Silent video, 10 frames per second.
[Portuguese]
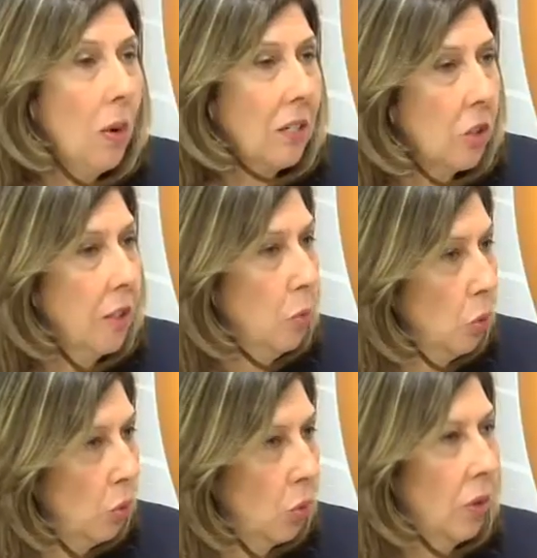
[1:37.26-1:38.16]
acho que
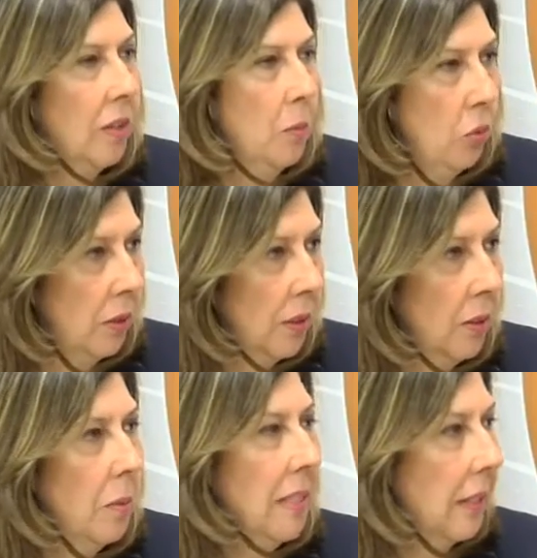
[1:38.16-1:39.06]
mudou, está mudando,
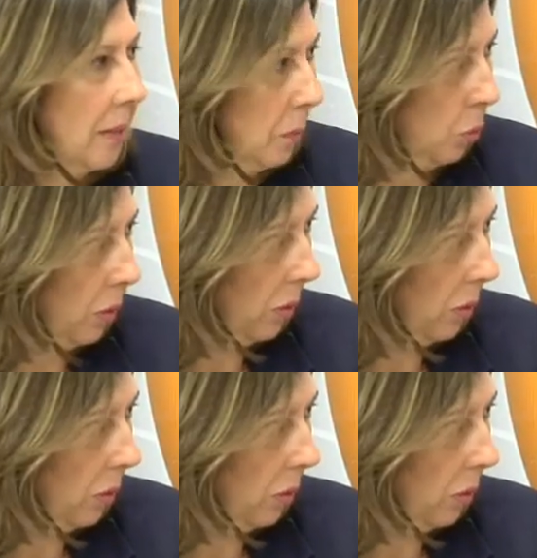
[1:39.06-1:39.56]
mas ainda tem muito